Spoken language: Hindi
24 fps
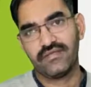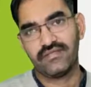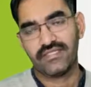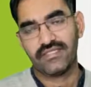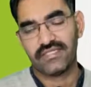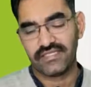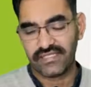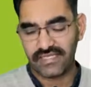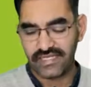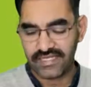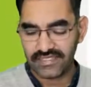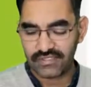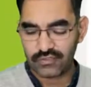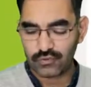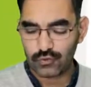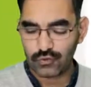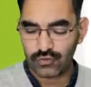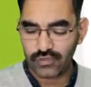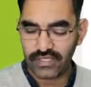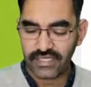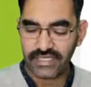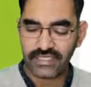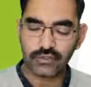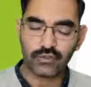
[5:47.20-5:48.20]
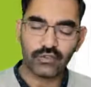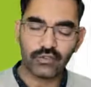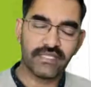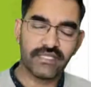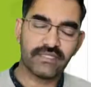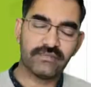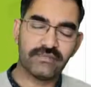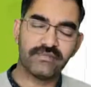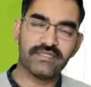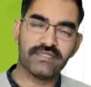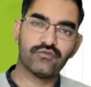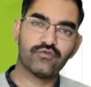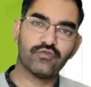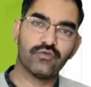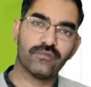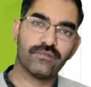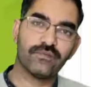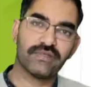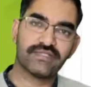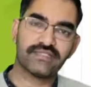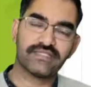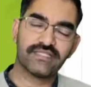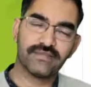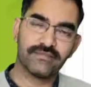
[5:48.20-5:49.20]
यदि एज हो गई तो इट मीन वो
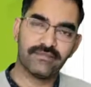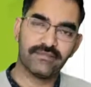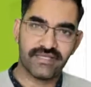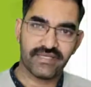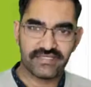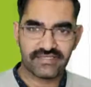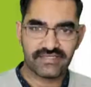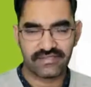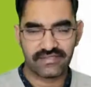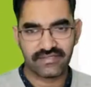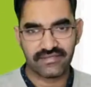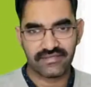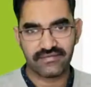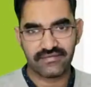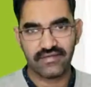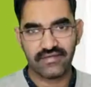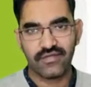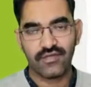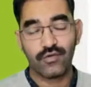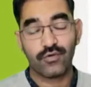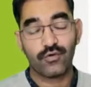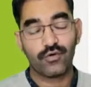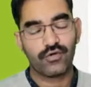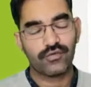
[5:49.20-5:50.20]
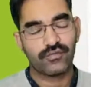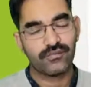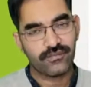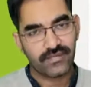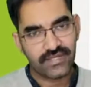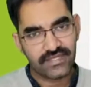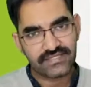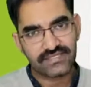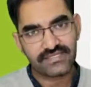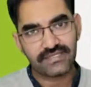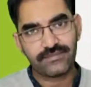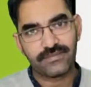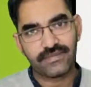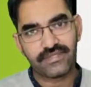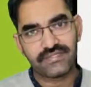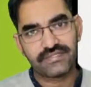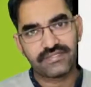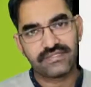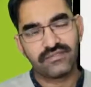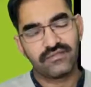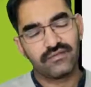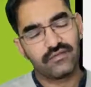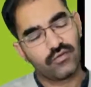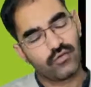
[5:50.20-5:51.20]
पर्सन मेजर है और मेजर
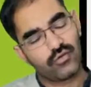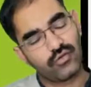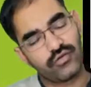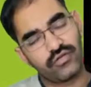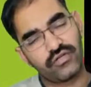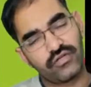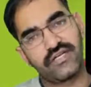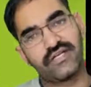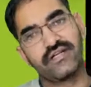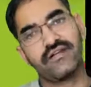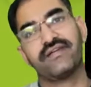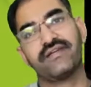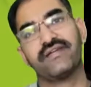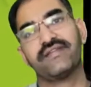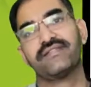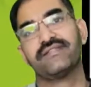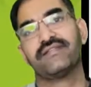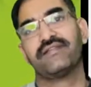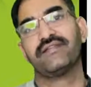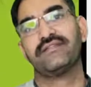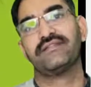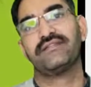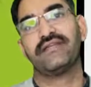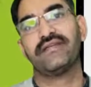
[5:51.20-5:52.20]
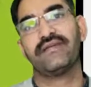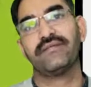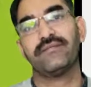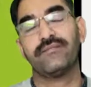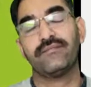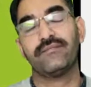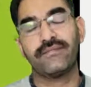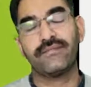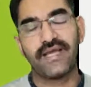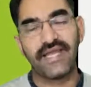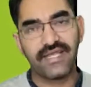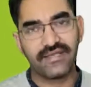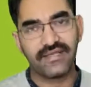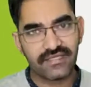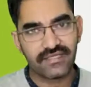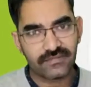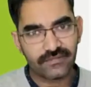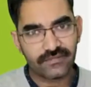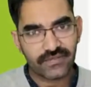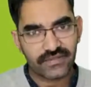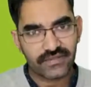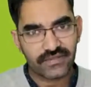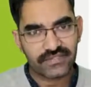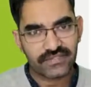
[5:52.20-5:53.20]
पर्सन कॉन्ट्रैक्ट कर सकते
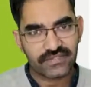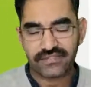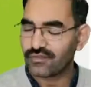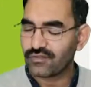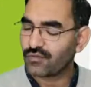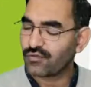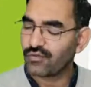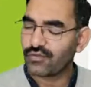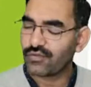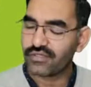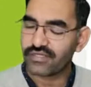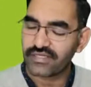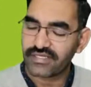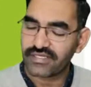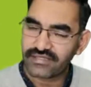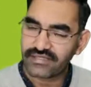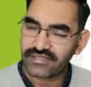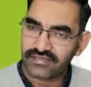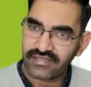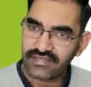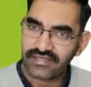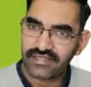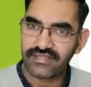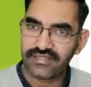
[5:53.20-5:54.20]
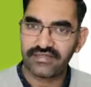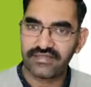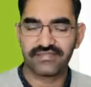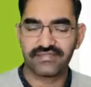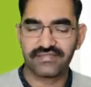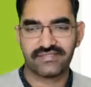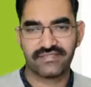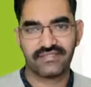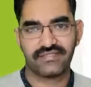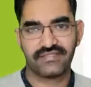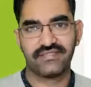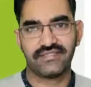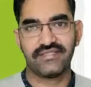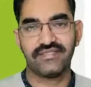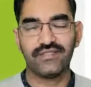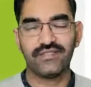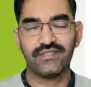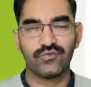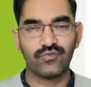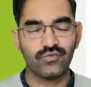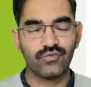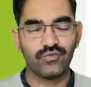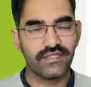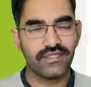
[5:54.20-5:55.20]
माइनर पर्सन कॉन्ट्रैक्ट नहीं कर
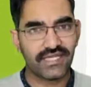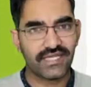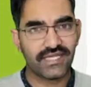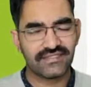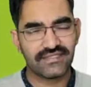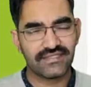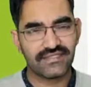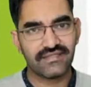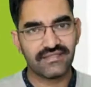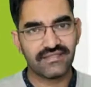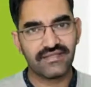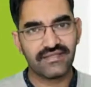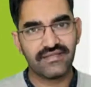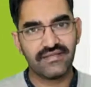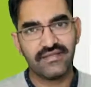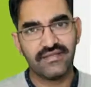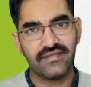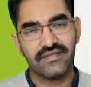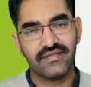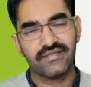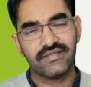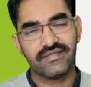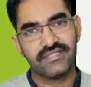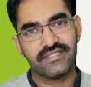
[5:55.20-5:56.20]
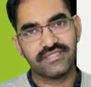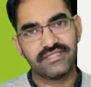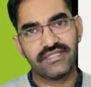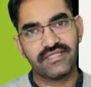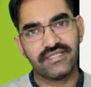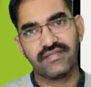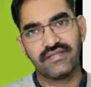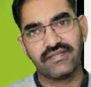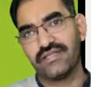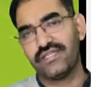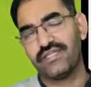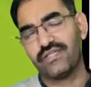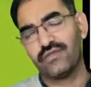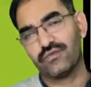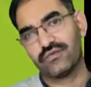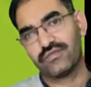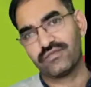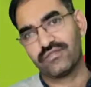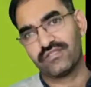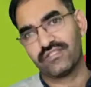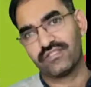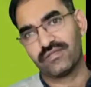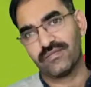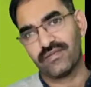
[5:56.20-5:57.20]
सकते रूल याद रखना इसके कई
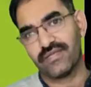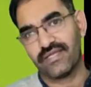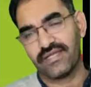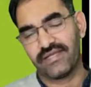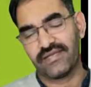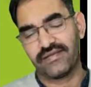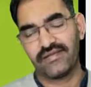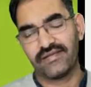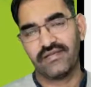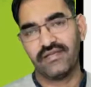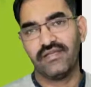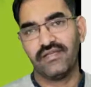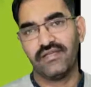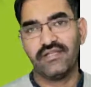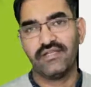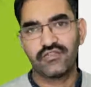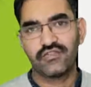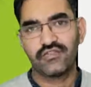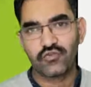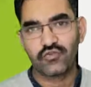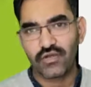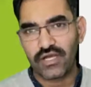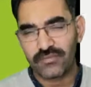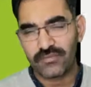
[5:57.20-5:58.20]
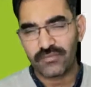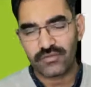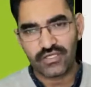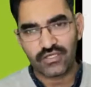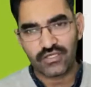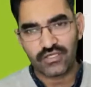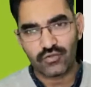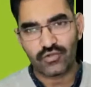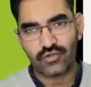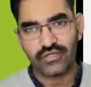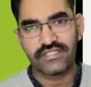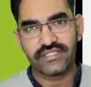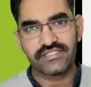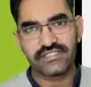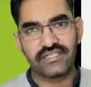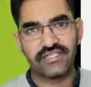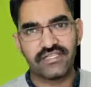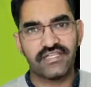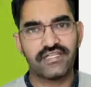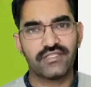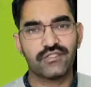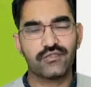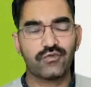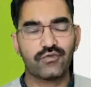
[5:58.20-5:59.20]
क्वेश्चंस मिलेंगे चलो आपकी नॉलेज के
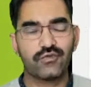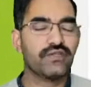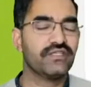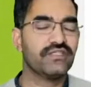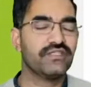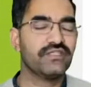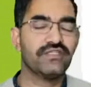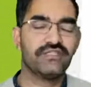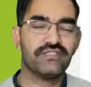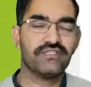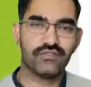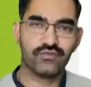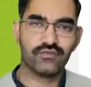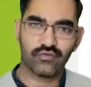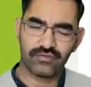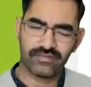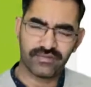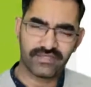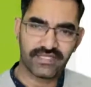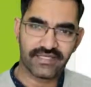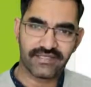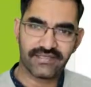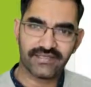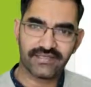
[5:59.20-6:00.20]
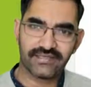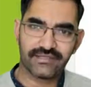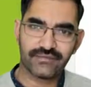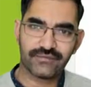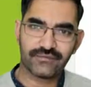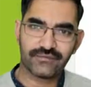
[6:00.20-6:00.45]
लिए एक छोटी सी चीज़ और बता देते